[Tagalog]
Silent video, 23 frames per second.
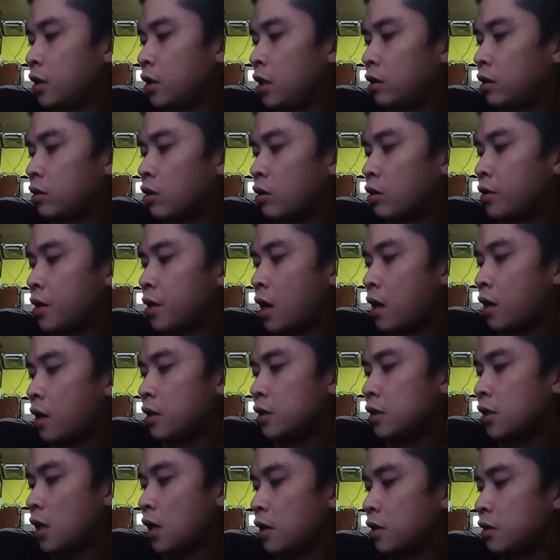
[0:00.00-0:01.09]
dito ng
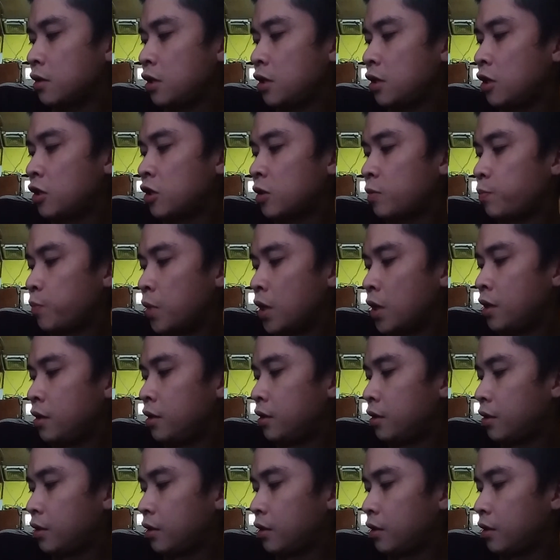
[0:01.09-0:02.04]
isang 6-pin,